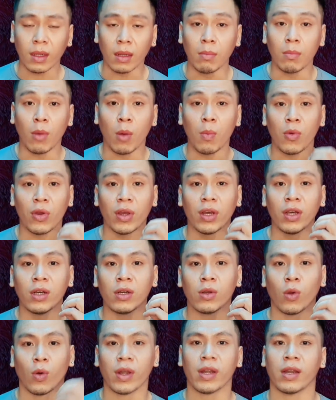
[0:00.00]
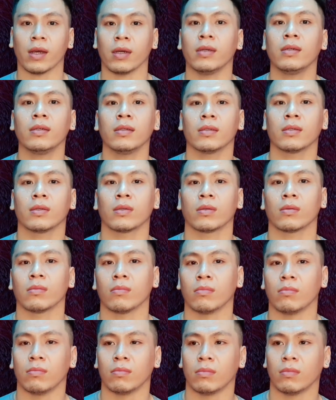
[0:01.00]
một mùi hương của nữ
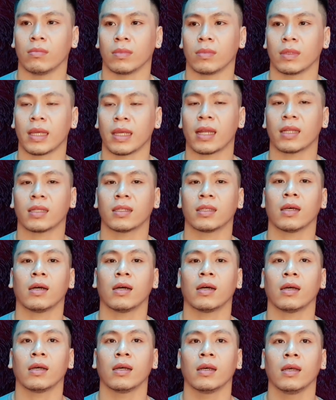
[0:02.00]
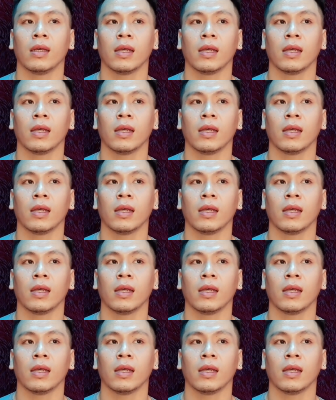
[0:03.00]
dành cho